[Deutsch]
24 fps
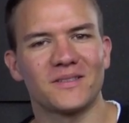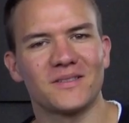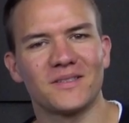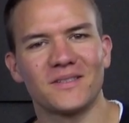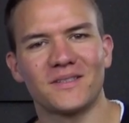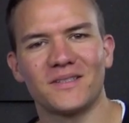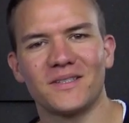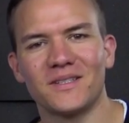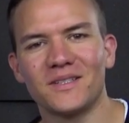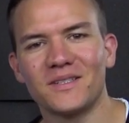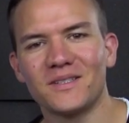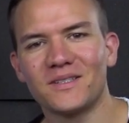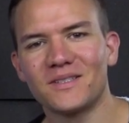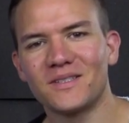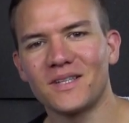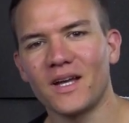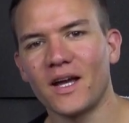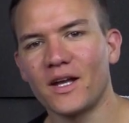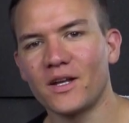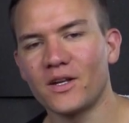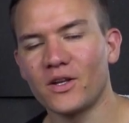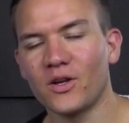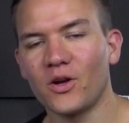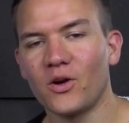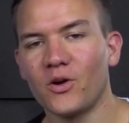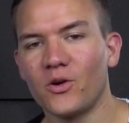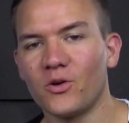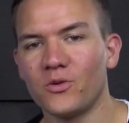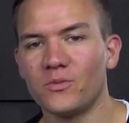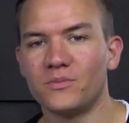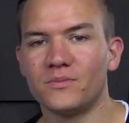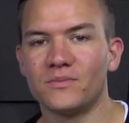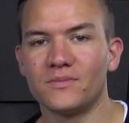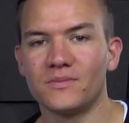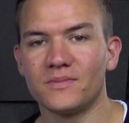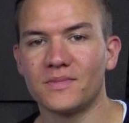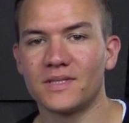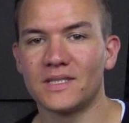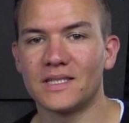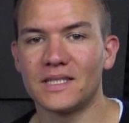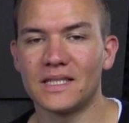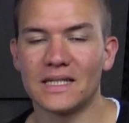Es ist sehr zeitraubend,